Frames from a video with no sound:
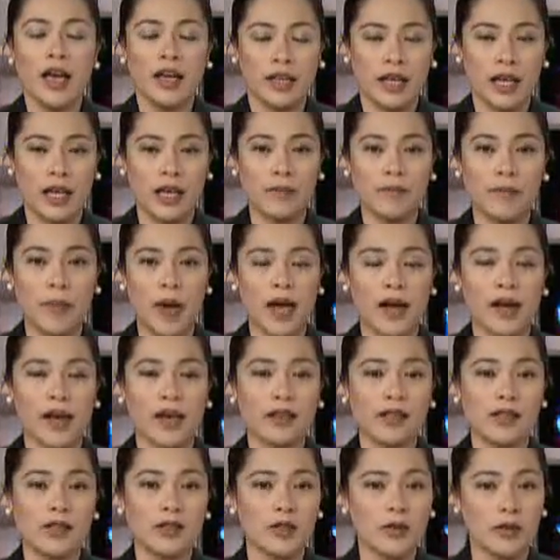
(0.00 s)
King
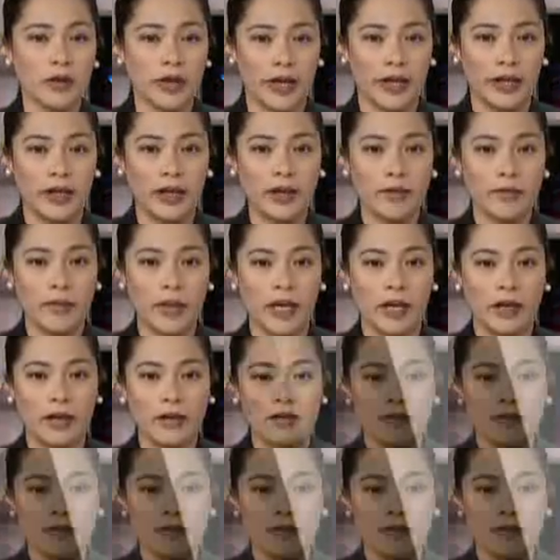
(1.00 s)
Perez, Sugin Limi.